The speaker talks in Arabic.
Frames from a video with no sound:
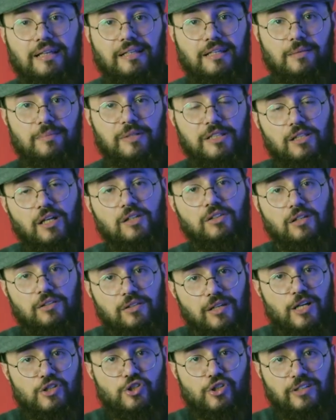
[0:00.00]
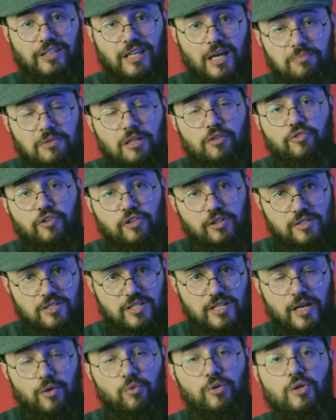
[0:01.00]
الكلمة دي أنا اخترتها عشان جاية من
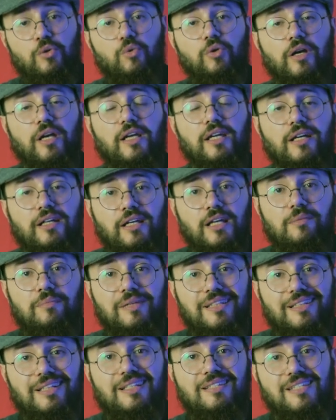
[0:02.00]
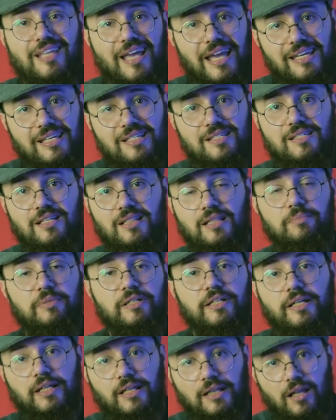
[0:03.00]
الفرنساوي وهي كلمة السايس اللي
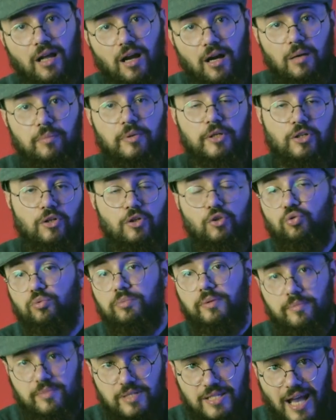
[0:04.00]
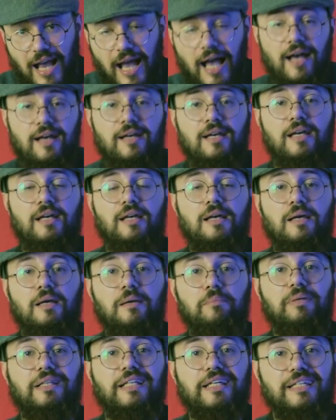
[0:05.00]
بيركن العربيات وبيمسحها
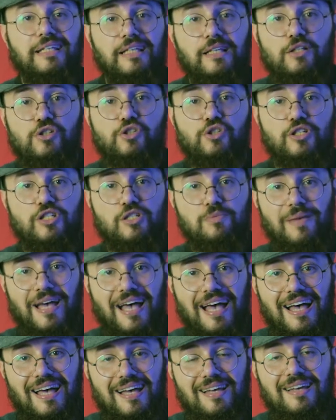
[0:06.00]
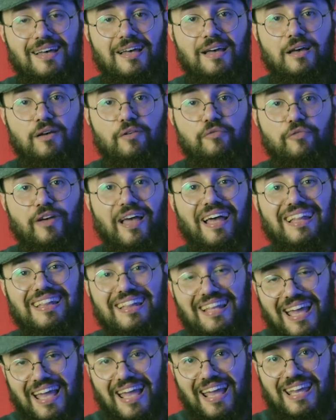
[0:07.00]
بالإنجلش اسمها
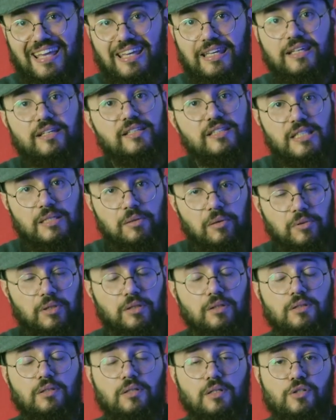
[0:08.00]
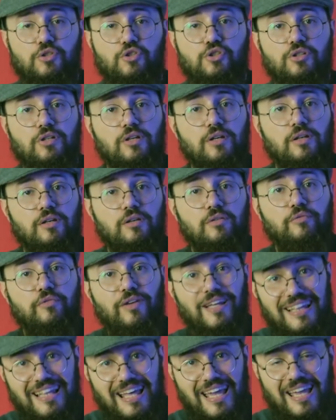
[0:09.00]
فالي التين ما بتنطقش
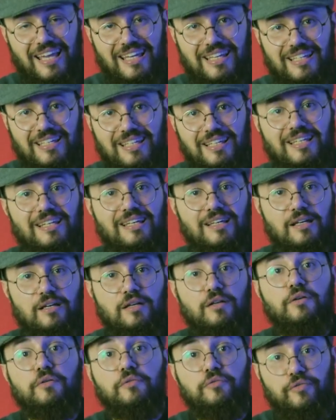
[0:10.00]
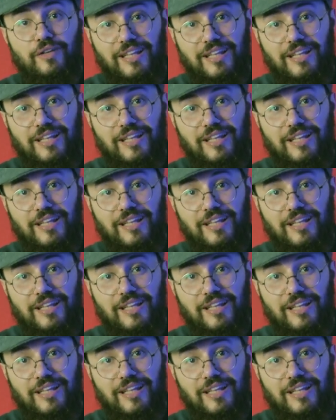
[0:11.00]
فالي آه،